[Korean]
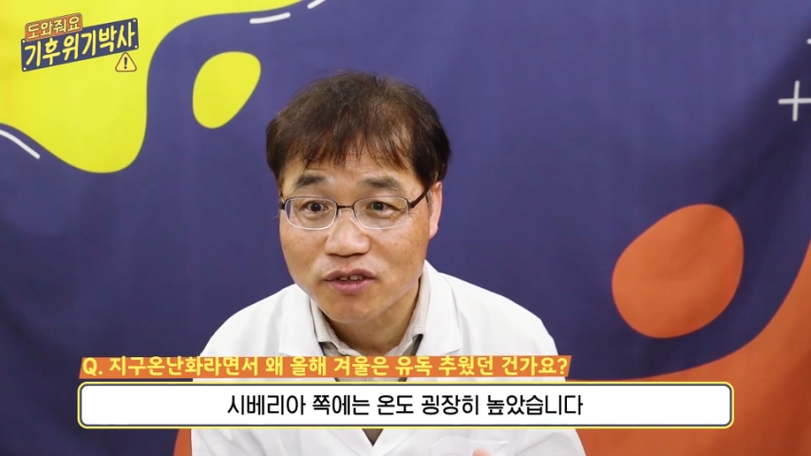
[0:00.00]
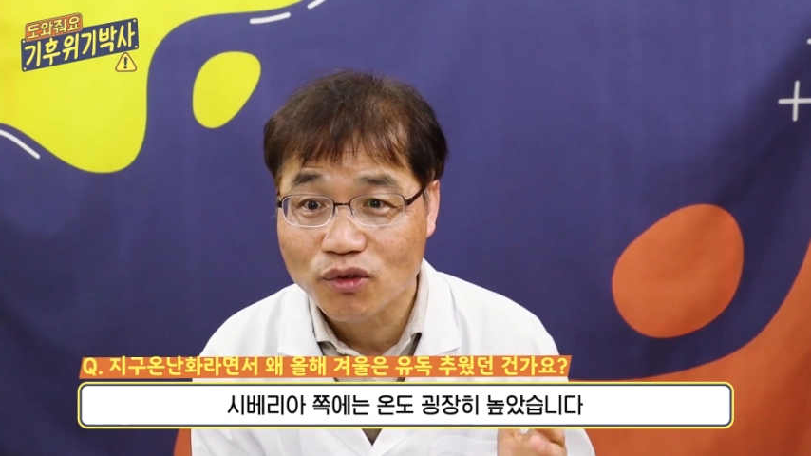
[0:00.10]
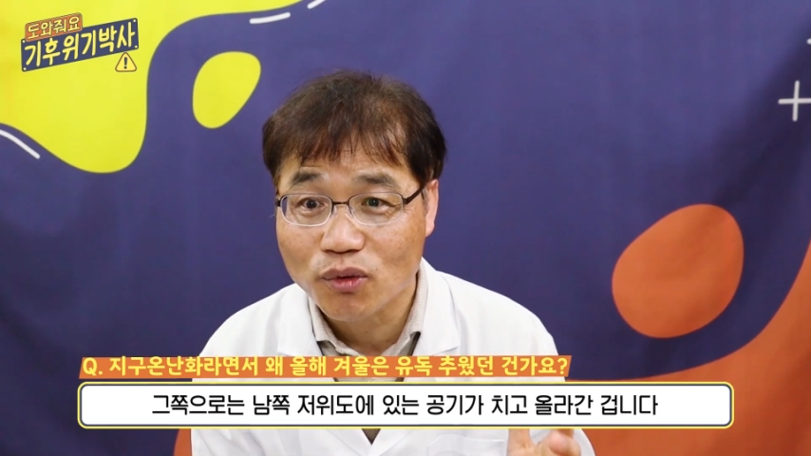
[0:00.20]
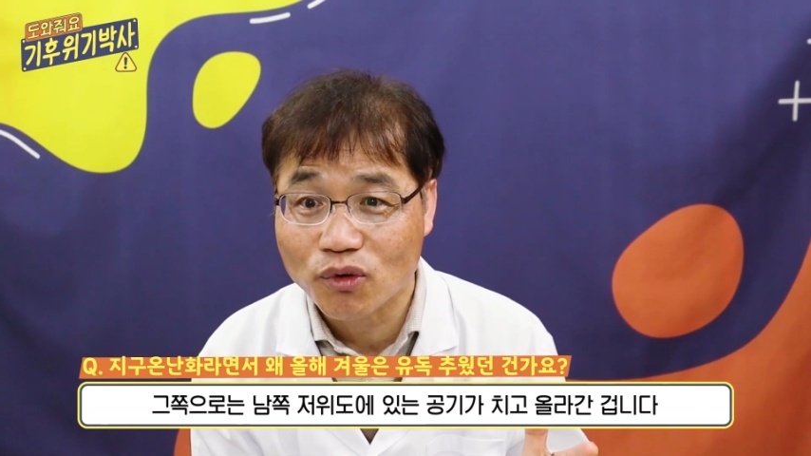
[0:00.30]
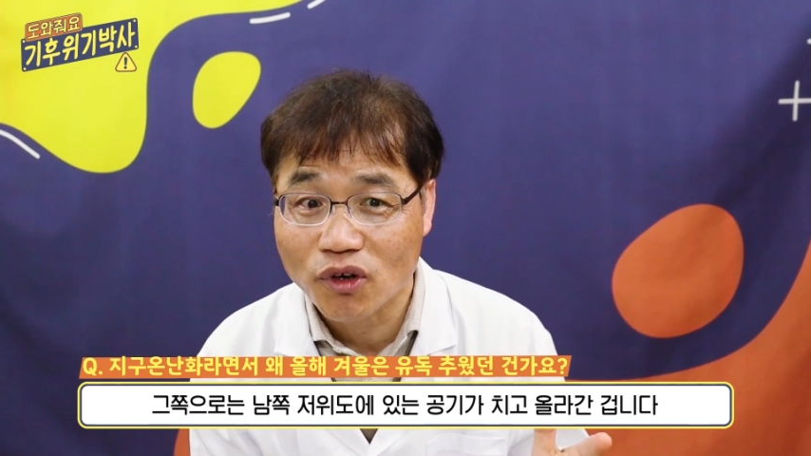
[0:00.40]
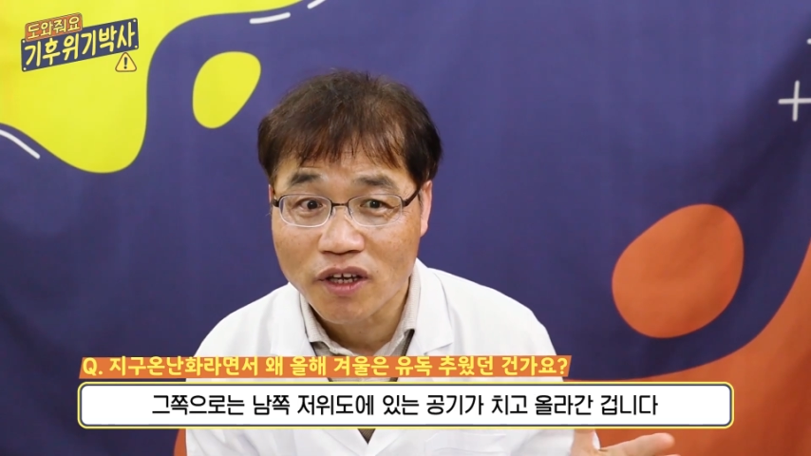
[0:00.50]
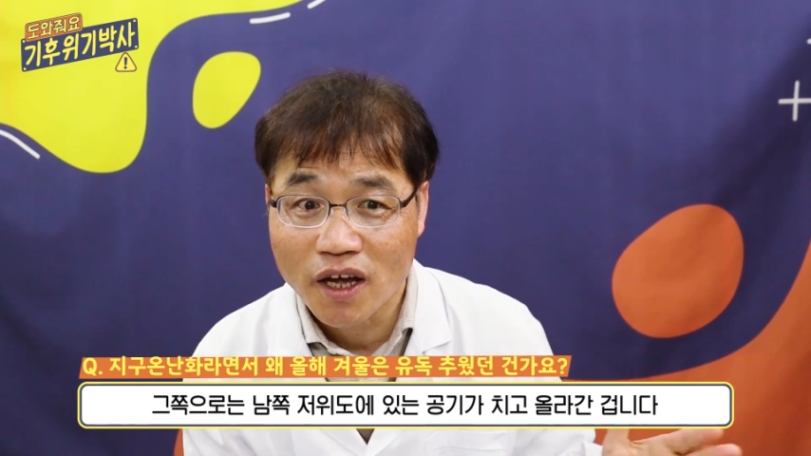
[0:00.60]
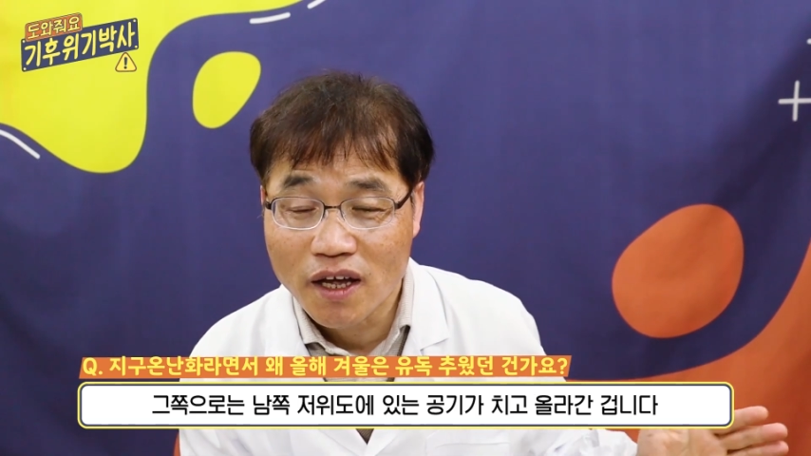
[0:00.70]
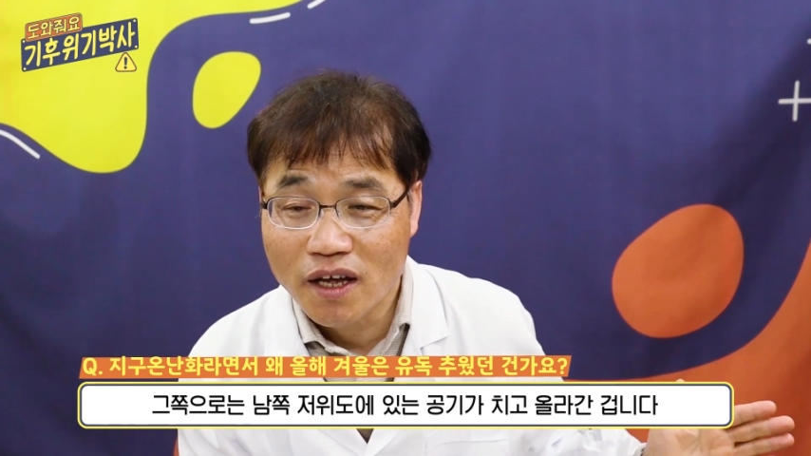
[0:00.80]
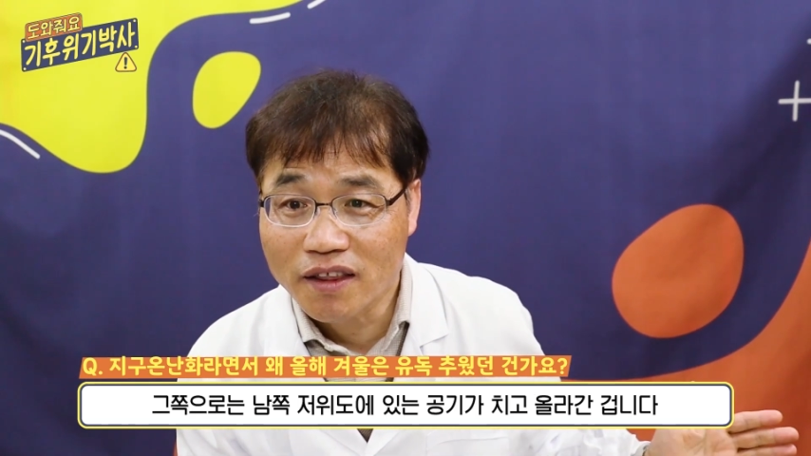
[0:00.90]
그쪽으로는
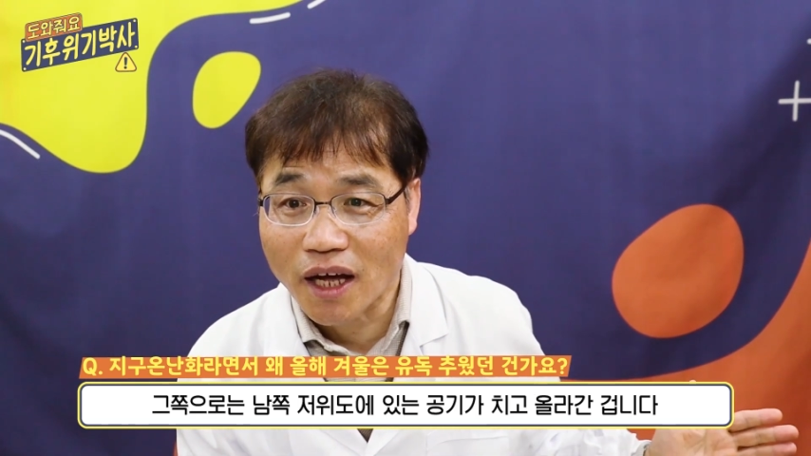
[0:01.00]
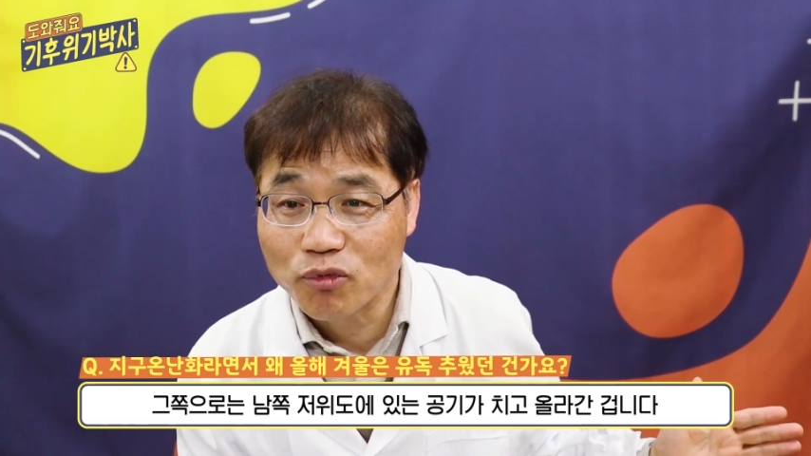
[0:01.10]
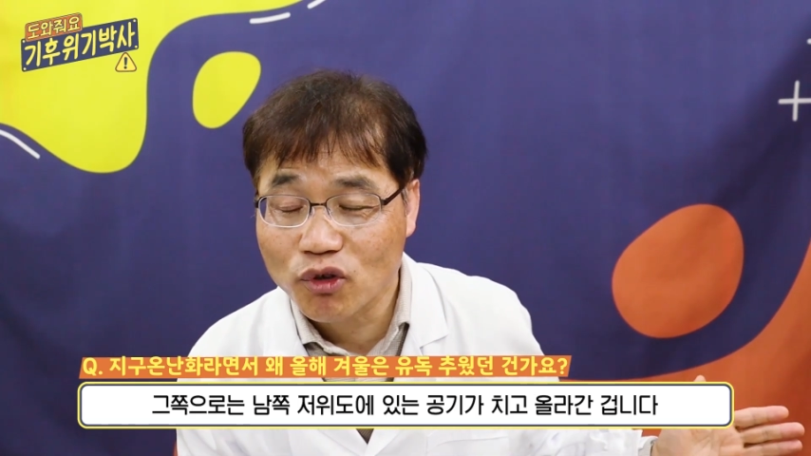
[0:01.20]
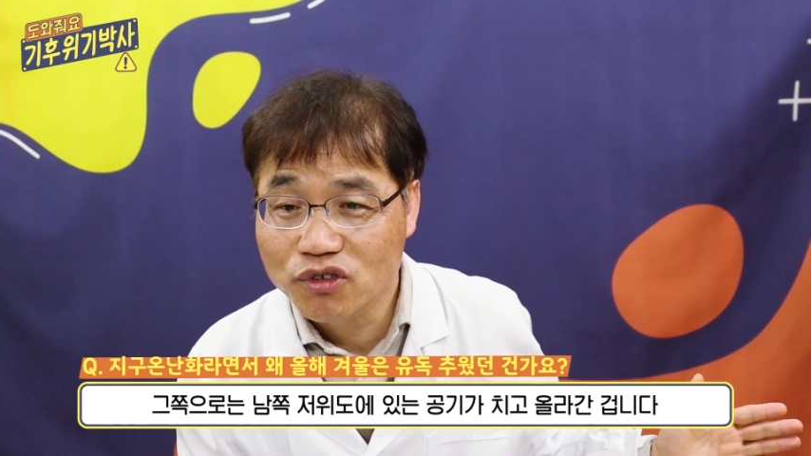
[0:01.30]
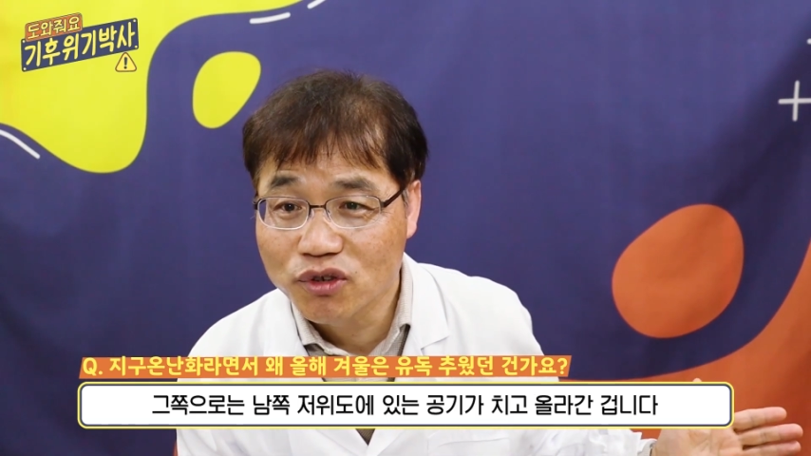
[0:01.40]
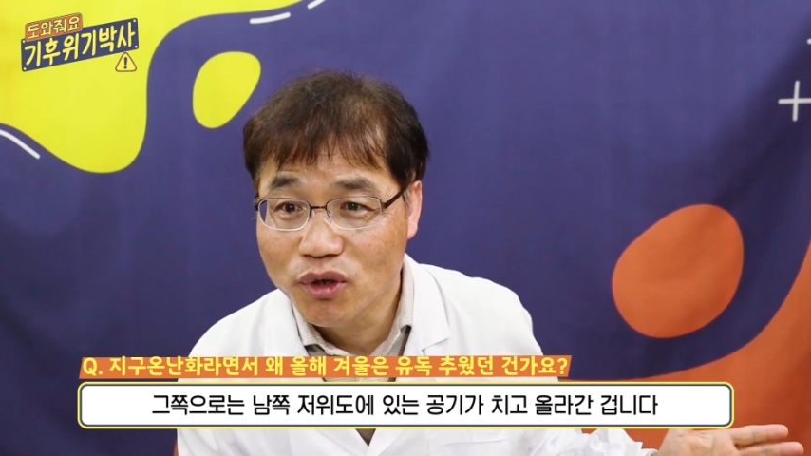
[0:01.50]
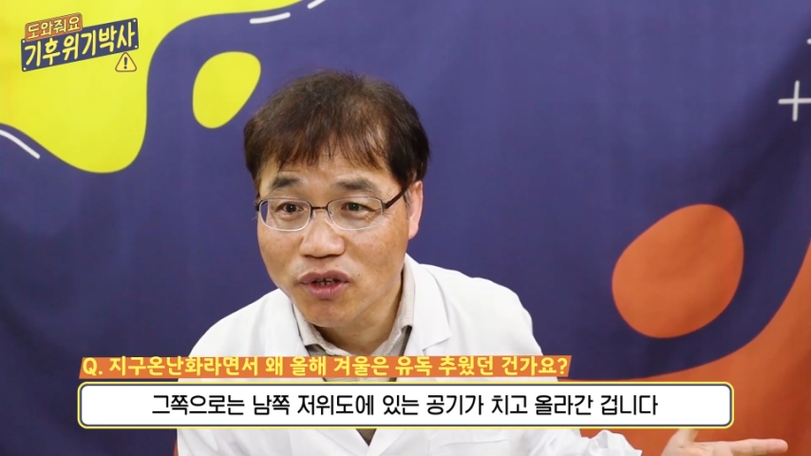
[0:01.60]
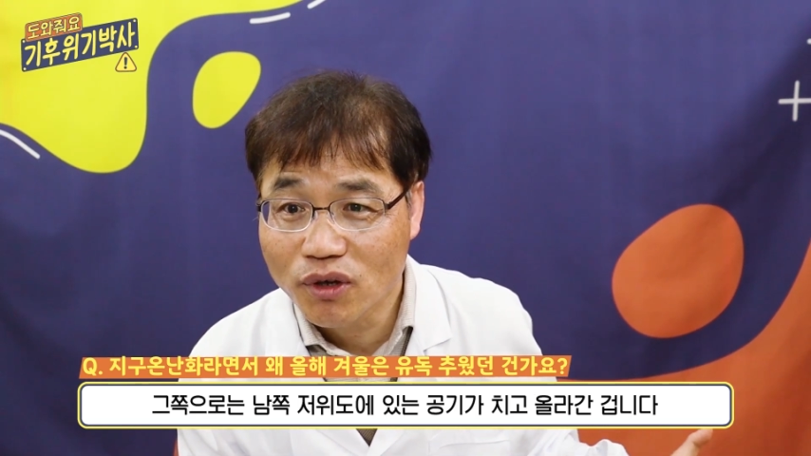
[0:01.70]
남쪽 저위에